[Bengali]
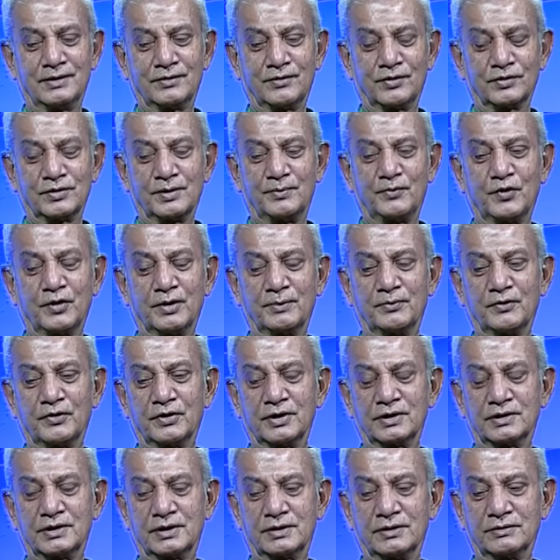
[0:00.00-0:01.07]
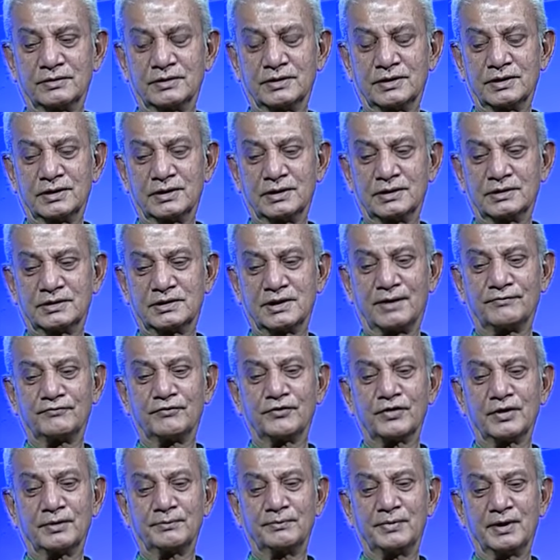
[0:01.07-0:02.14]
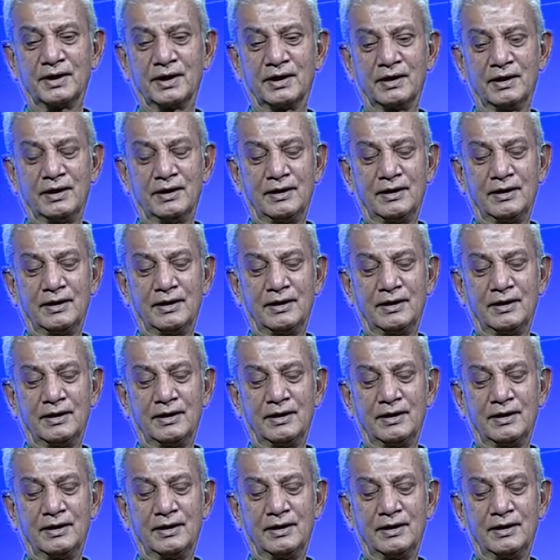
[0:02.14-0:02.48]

কথা মনে পড়ে সেটা হচ্ছে যে জাফর ইকবাল